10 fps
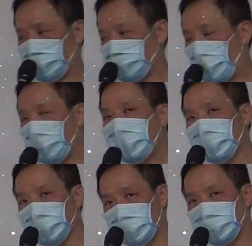某一
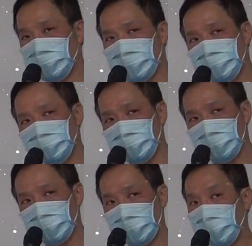个可能是星
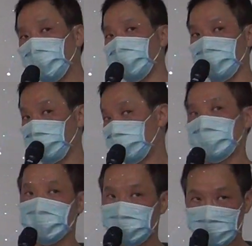座，也有可能不
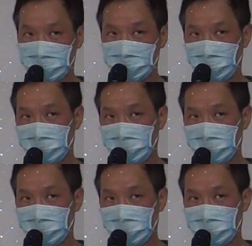是星座，